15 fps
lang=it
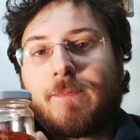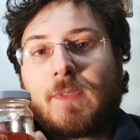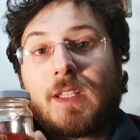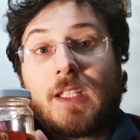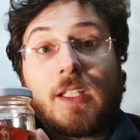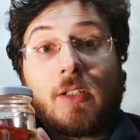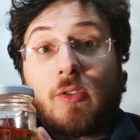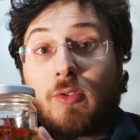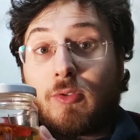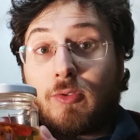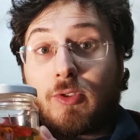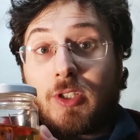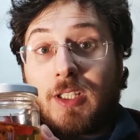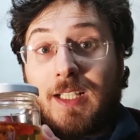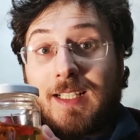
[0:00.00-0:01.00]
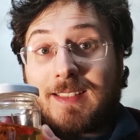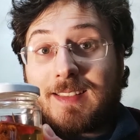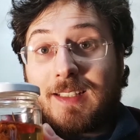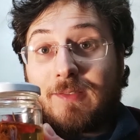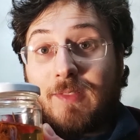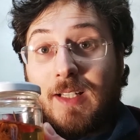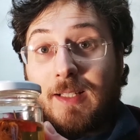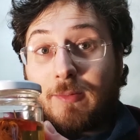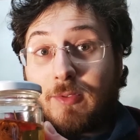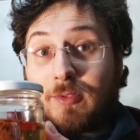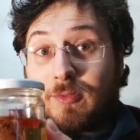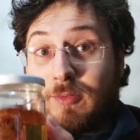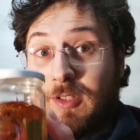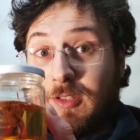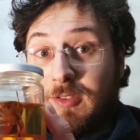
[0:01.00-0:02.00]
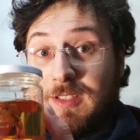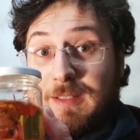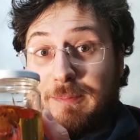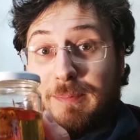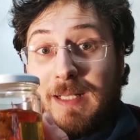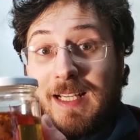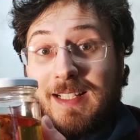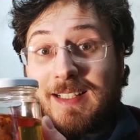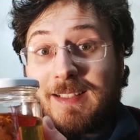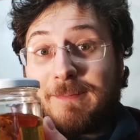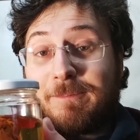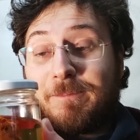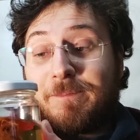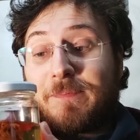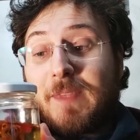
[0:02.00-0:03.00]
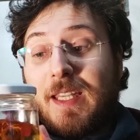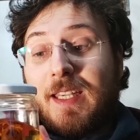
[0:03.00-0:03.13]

di non riuscire a salvare quest'unico esemplare,